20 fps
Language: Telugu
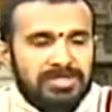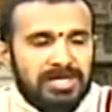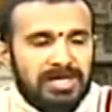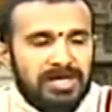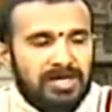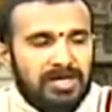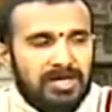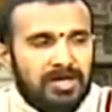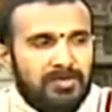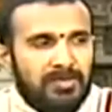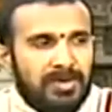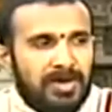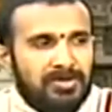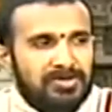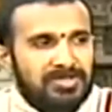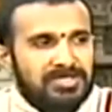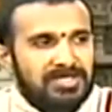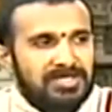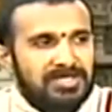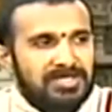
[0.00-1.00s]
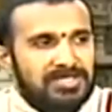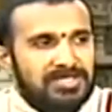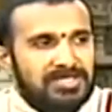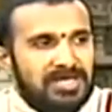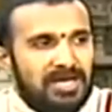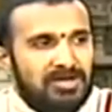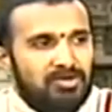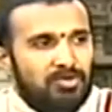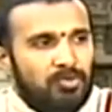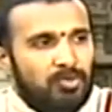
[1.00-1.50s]
సంకల్పాలు
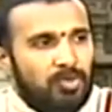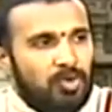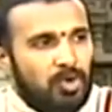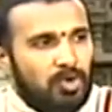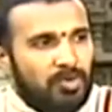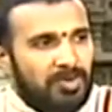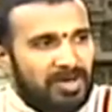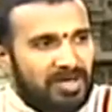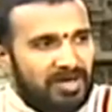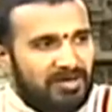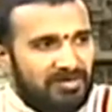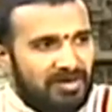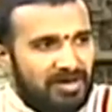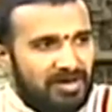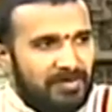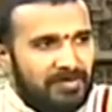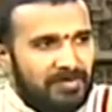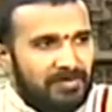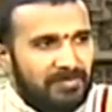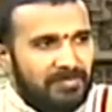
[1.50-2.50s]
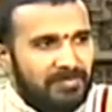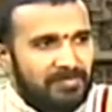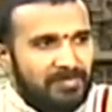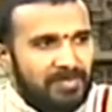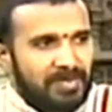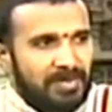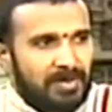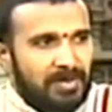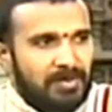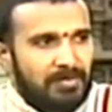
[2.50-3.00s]
సిద్ధించడానికి ఉపయోగపడేవి
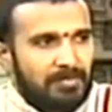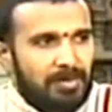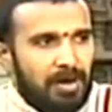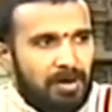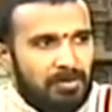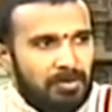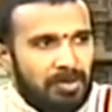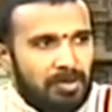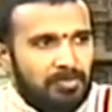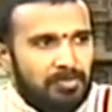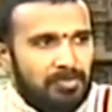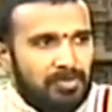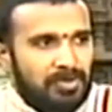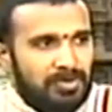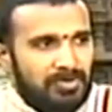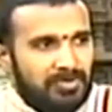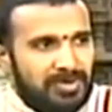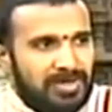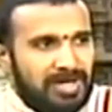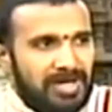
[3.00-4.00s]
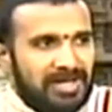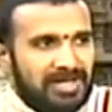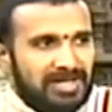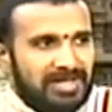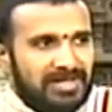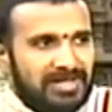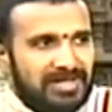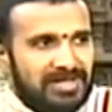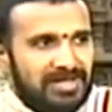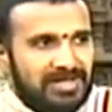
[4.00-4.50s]
మామూలుగా పుణ్యం ఉండాలి
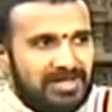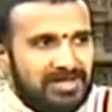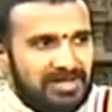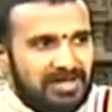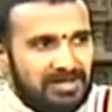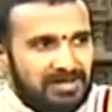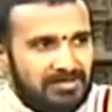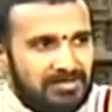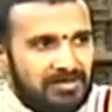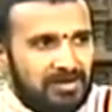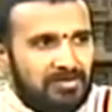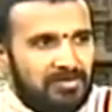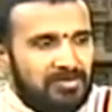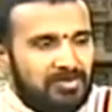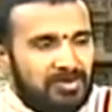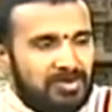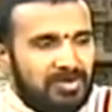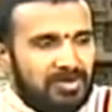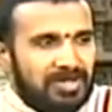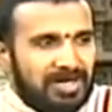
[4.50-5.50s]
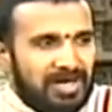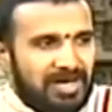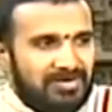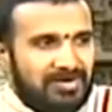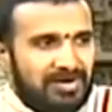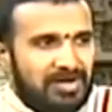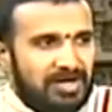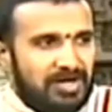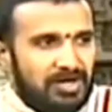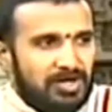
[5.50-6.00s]
కదండి ఏదైనా అనుభవంలోకి
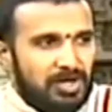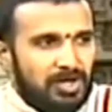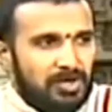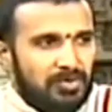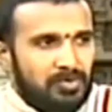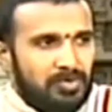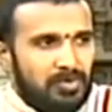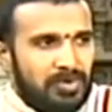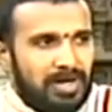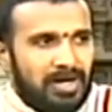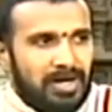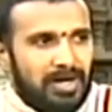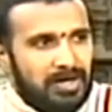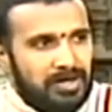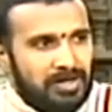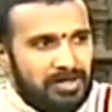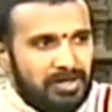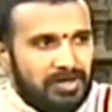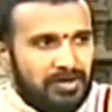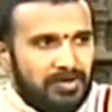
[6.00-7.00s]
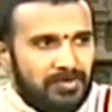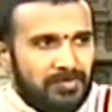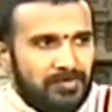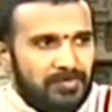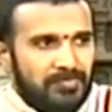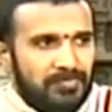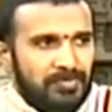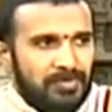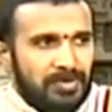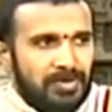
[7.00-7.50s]
రావాలంటేను అంటారు
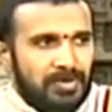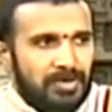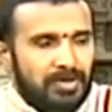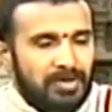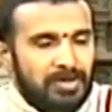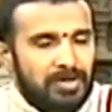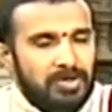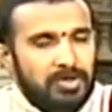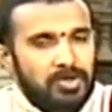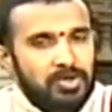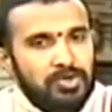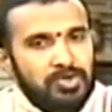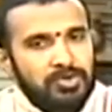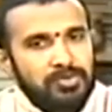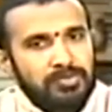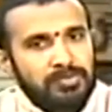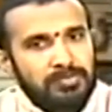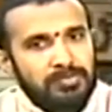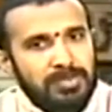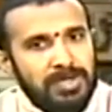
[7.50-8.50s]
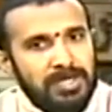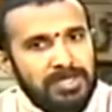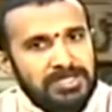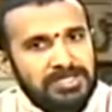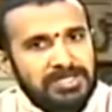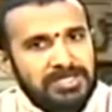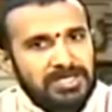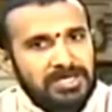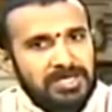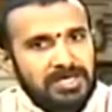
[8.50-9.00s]

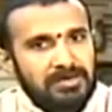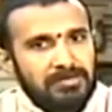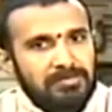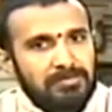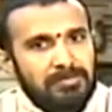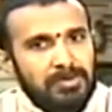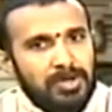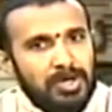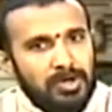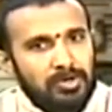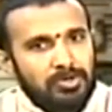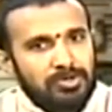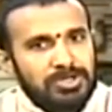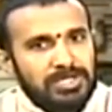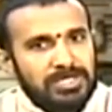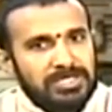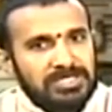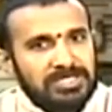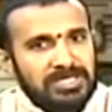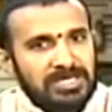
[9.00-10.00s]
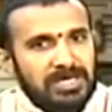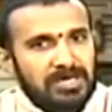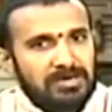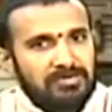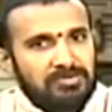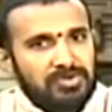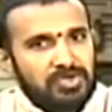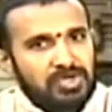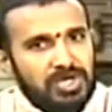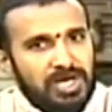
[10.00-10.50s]
మంచి మేలు చేసే
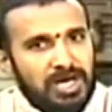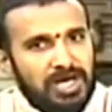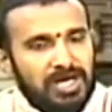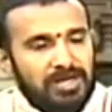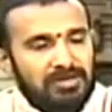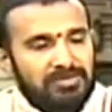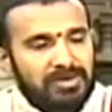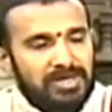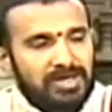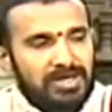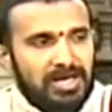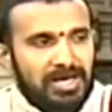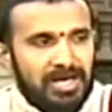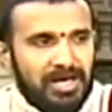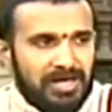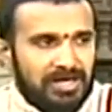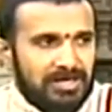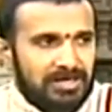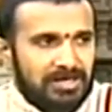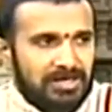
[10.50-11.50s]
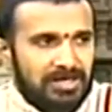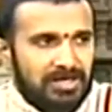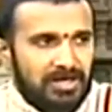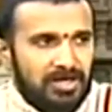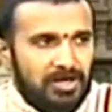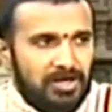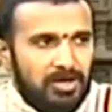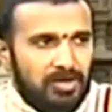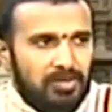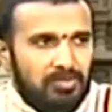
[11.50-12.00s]
విషయాలు ఏవైనా అయితే
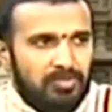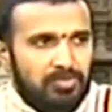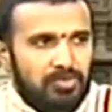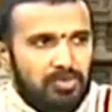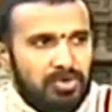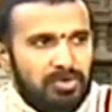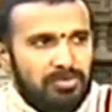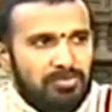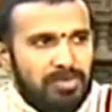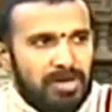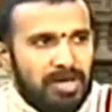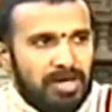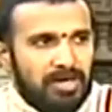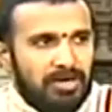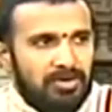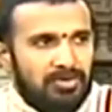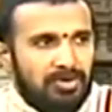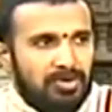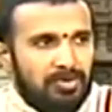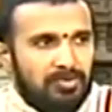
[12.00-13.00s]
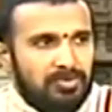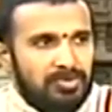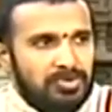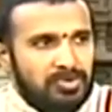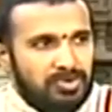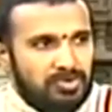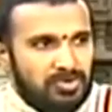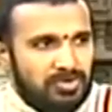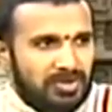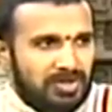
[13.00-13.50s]
పుణ్యం బాగా ఉన్నప్పుడు
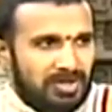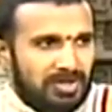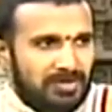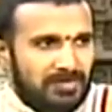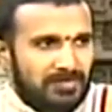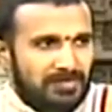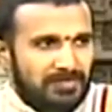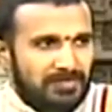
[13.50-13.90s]
జరుగుతాయి